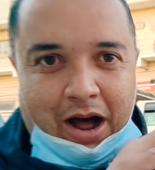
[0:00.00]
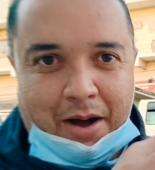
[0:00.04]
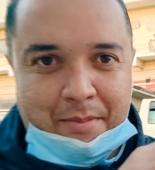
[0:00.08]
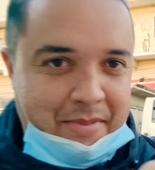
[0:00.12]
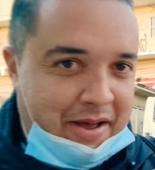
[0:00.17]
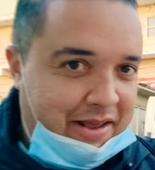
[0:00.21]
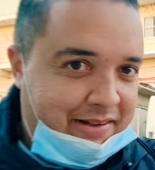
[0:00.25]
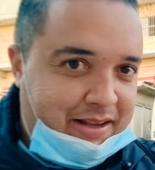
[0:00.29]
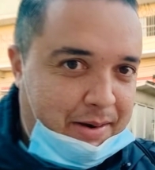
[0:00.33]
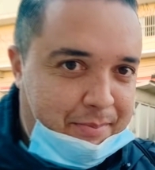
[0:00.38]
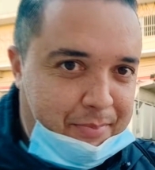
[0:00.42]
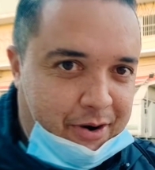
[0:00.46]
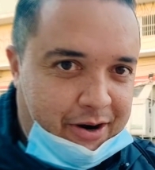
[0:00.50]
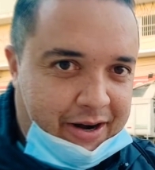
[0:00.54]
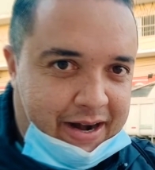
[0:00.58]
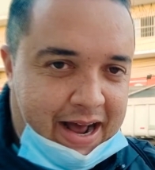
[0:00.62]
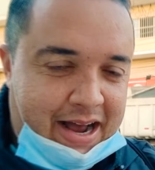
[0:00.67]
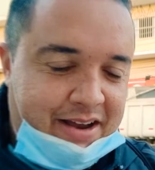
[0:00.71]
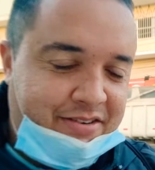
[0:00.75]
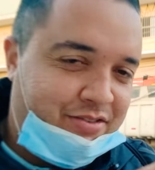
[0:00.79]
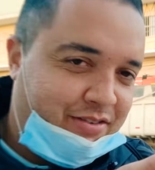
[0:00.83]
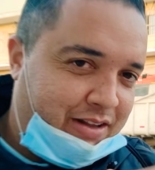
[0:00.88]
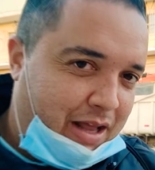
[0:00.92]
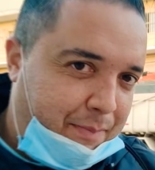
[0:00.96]
As minhas
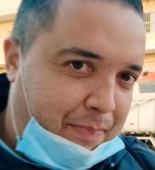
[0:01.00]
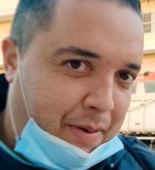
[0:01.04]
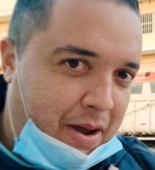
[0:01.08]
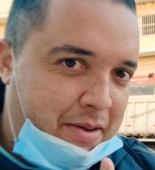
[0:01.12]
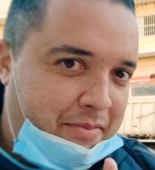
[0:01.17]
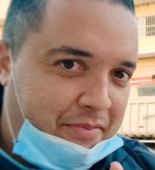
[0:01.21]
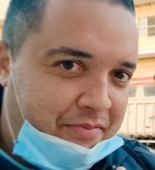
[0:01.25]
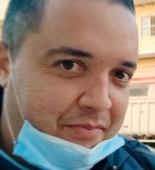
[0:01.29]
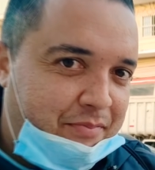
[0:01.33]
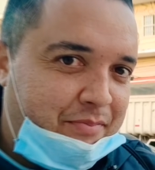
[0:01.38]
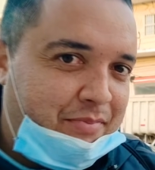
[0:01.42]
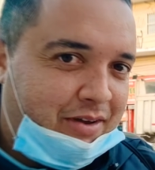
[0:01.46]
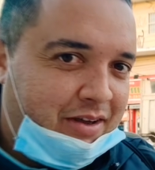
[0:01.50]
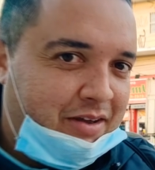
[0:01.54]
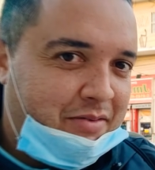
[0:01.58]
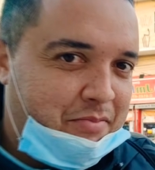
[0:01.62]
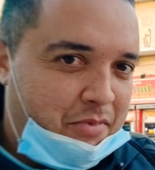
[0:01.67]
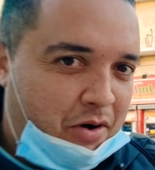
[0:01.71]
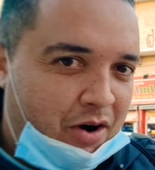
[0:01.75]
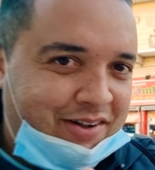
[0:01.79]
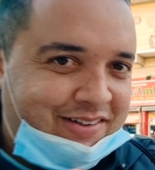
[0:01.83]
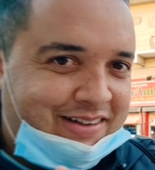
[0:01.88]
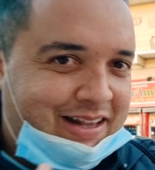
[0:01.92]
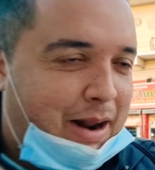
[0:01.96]
abordagens, não dá pra ir me
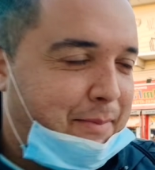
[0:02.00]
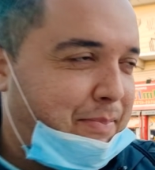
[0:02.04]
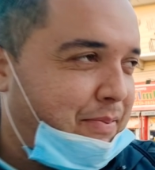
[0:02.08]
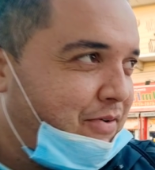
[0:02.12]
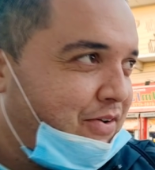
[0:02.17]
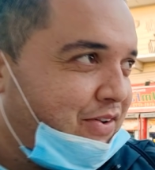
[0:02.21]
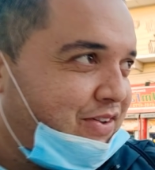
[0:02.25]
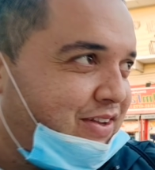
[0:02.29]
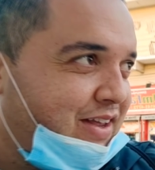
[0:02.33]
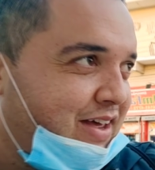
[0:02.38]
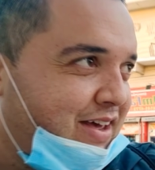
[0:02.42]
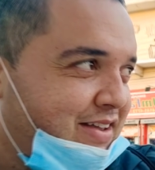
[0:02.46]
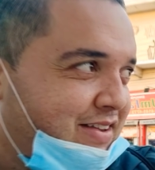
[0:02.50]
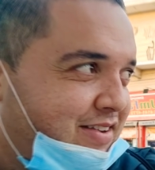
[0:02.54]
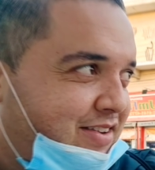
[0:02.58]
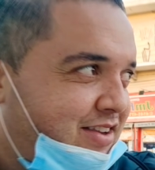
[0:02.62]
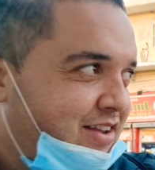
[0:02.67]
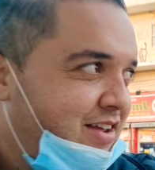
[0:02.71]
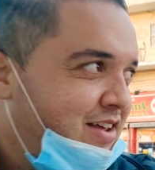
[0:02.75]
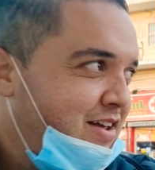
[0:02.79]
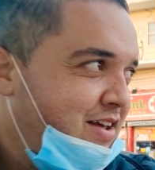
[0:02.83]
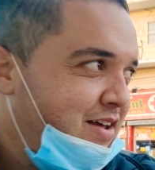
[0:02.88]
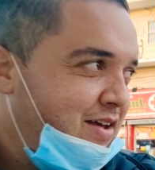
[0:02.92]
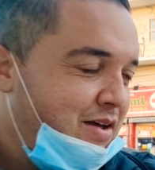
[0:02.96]
mostrar pra vocês.
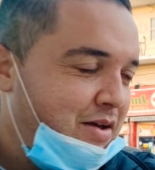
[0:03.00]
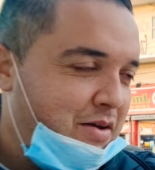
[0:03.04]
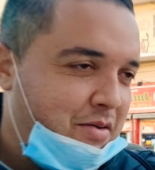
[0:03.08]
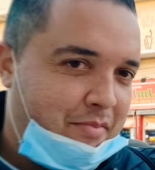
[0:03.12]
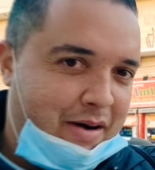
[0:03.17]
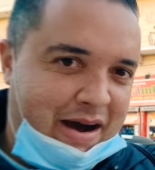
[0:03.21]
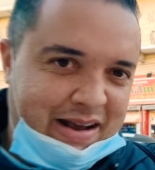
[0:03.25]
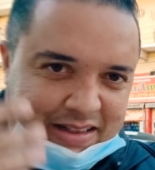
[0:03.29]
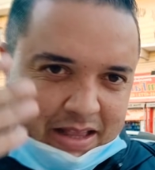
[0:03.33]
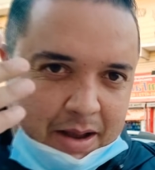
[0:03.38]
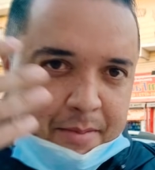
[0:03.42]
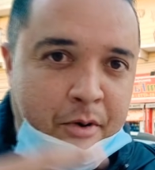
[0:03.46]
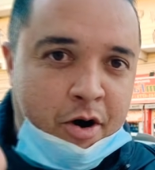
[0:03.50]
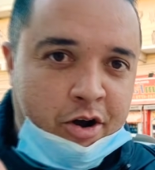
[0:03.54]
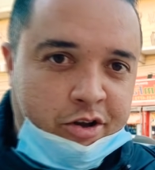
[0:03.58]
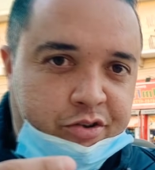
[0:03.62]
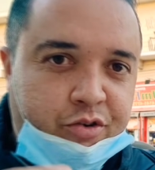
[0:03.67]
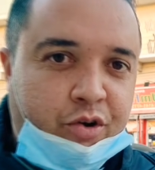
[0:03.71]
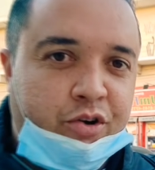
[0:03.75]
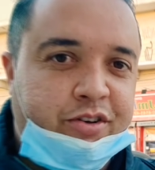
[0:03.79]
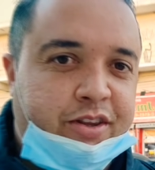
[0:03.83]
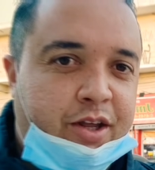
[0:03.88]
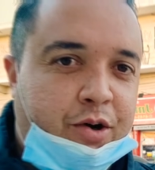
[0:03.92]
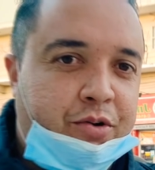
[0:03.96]
Vai ter
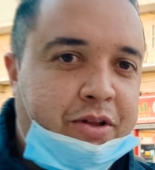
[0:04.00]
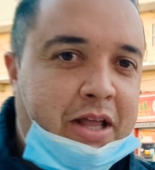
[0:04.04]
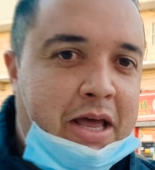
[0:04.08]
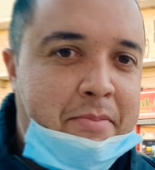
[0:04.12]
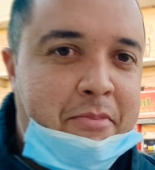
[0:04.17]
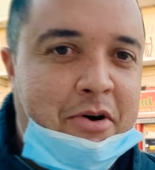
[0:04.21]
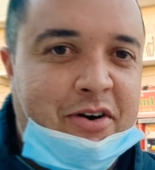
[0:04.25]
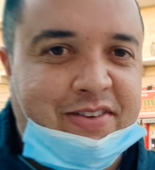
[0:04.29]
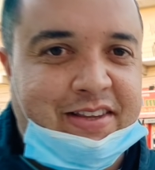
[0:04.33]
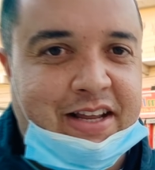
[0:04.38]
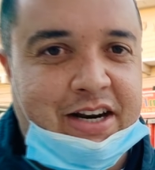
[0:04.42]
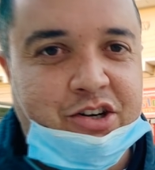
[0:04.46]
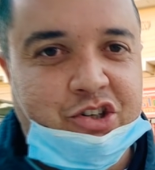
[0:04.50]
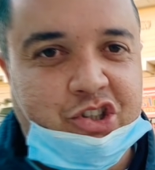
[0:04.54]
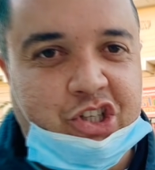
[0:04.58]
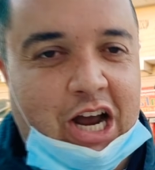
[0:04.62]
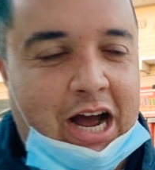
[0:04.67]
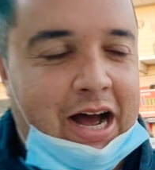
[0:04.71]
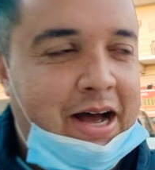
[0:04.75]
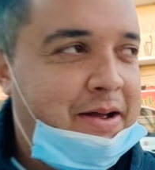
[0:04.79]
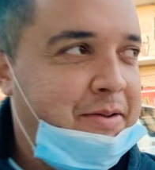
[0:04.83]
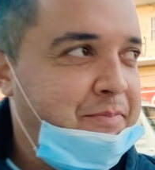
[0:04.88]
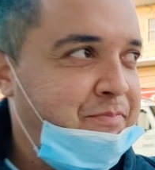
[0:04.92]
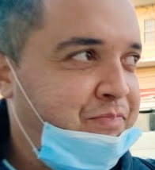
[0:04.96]
muito conteúdo aí mostrando
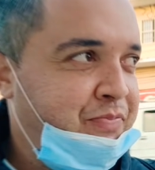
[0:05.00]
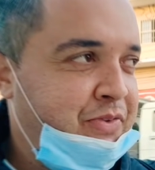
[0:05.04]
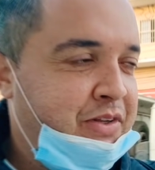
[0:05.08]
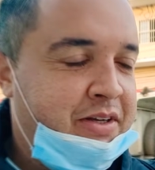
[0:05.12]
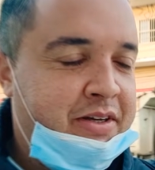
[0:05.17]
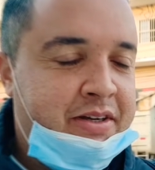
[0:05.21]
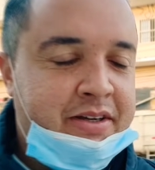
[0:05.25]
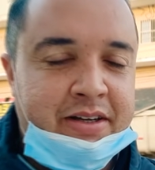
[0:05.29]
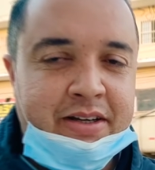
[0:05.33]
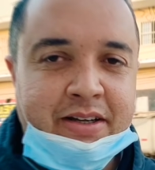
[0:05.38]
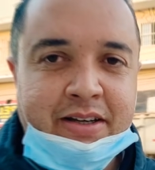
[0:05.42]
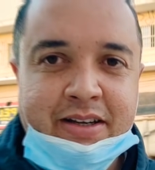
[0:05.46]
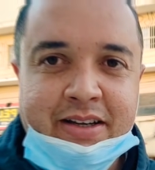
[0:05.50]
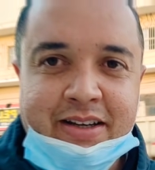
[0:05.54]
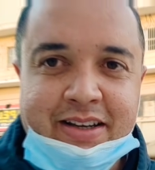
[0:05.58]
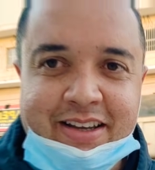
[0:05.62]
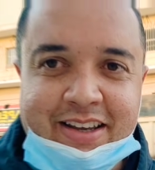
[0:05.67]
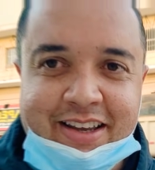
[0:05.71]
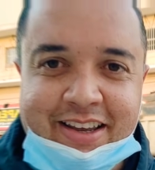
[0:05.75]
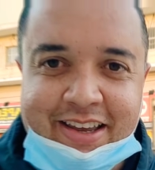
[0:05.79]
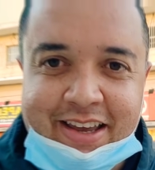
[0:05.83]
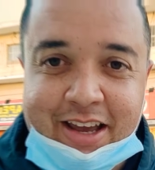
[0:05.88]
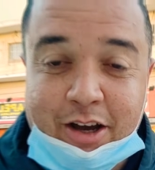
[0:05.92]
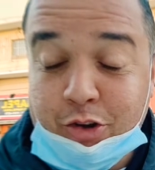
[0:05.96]
já.
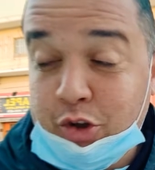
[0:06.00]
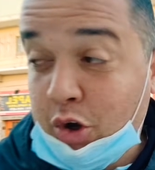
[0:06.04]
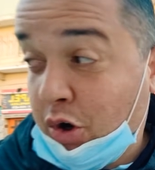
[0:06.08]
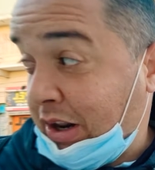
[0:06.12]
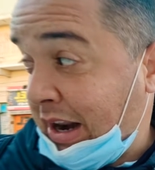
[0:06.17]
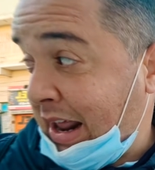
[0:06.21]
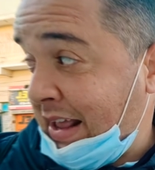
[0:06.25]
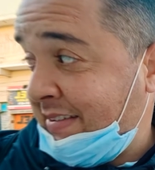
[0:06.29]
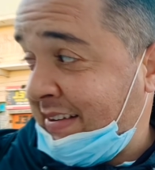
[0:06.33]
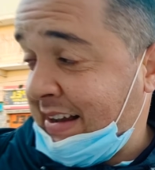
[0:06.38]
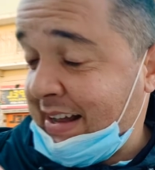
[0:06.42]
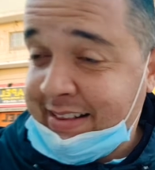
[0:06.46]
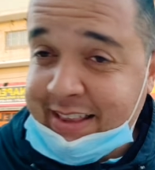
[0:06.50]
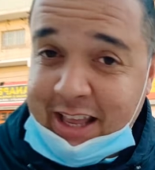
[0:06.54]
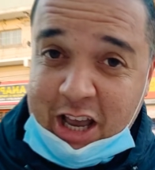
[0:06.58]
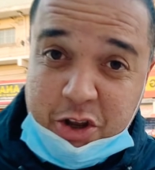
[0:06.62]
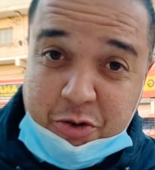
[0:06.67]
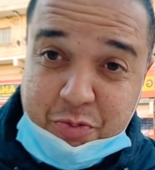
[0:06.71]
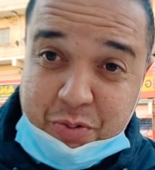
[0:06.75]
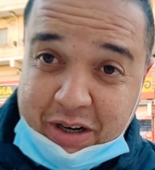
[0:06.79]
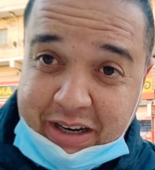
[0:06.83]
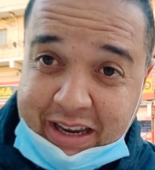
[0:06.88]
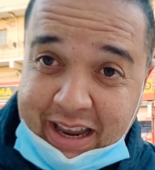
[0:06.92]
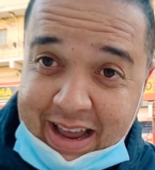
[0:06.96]
E eu tô grato a
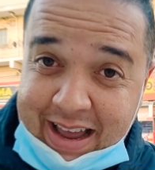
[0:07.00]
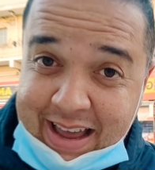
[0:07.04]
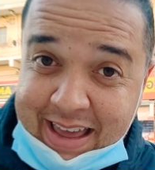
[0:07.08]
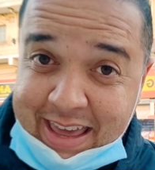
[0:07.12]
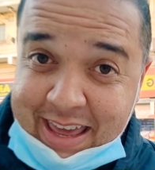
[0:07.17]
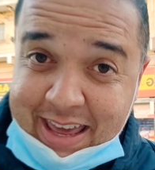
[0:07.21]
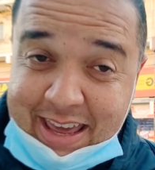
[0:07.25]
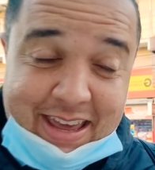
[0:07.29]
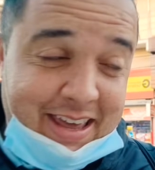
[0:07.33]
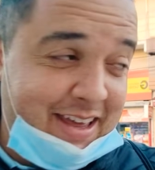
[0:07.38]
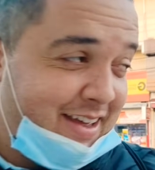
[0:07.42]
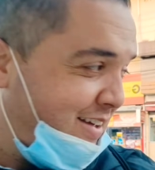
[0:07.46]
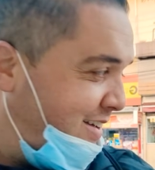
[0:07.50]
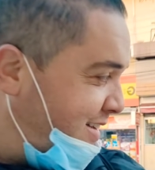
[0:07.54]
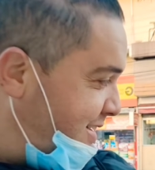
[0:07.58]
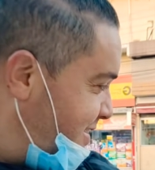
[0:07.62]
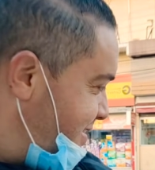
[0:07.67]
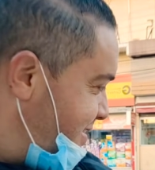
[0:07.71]
Deus, porque aí,